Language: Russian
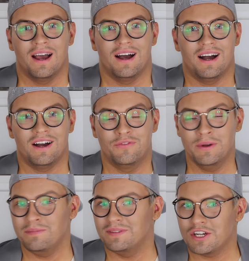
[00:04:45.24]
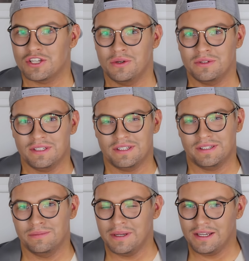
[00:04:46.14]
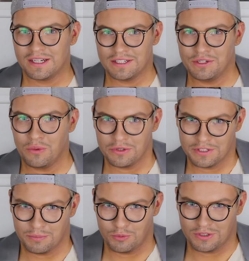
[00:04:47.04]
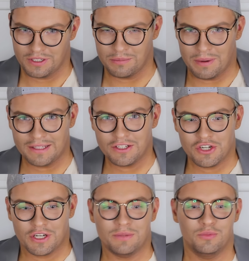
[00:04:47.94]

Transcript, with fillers: А, вы дождетесь моих грандиозных пустых баночек.